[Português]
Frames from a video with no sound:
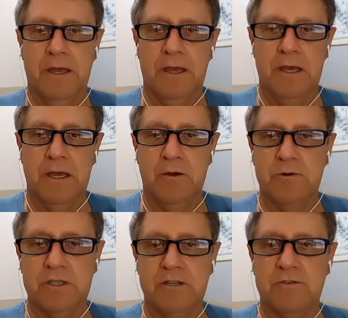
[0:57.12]
Quando
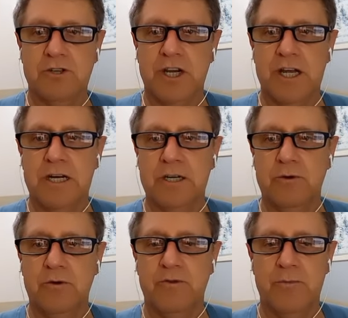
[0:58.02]
vocês vão chegando, eu
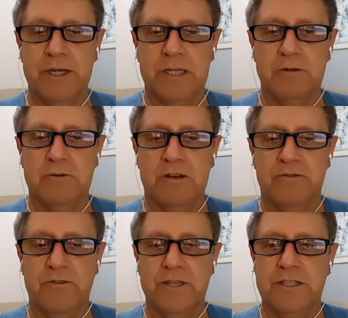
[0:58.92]
vou mandando os
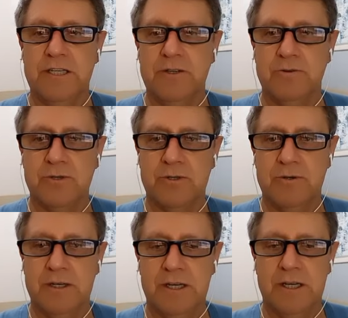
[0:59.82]
aviõezinhos.
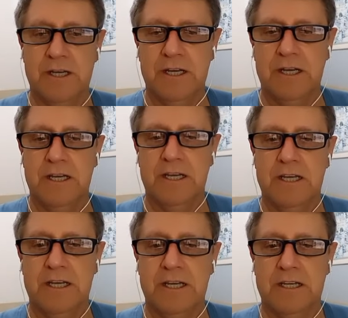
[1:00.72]

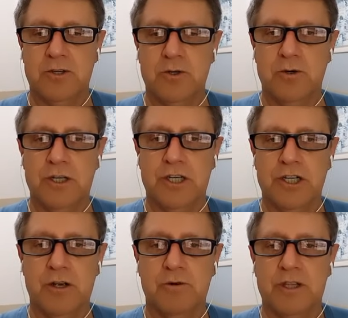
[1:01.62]
E a Sônia
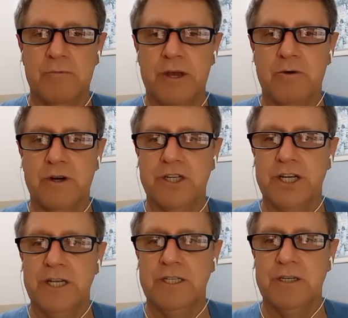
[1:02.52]
chegou também com a
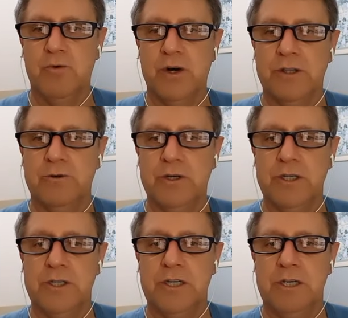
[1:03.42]
gente, boa
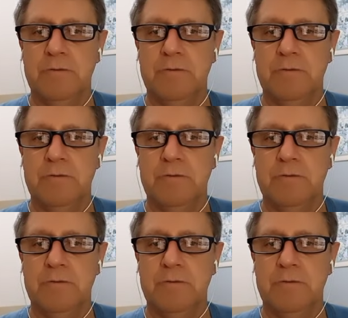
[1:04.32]
noite.